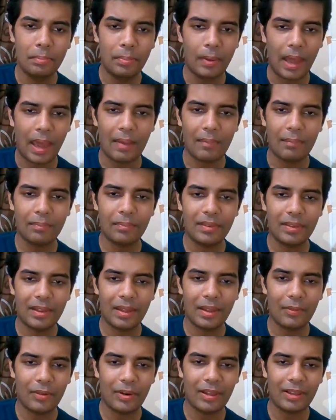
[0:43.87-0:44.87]
बैम्स
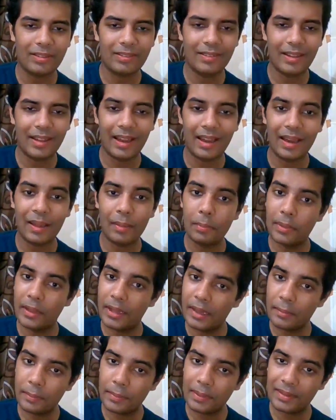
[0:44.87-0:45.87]
के वक्त यानी
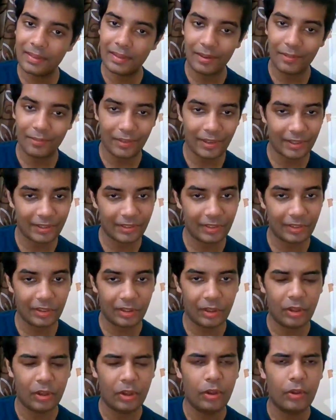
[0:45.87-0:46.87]
बीएमएस के वक्त
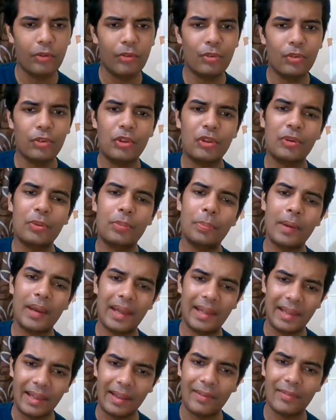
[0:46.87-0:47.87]
कुछ
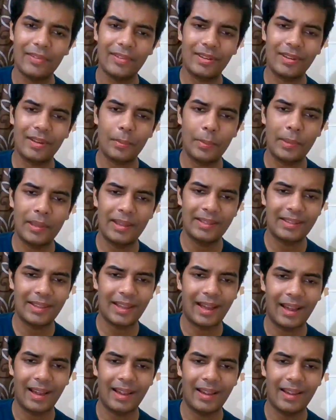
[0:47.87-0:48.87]
पैसा वैसा
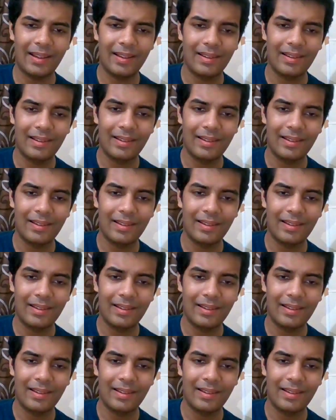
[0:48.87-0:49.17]
मिलता है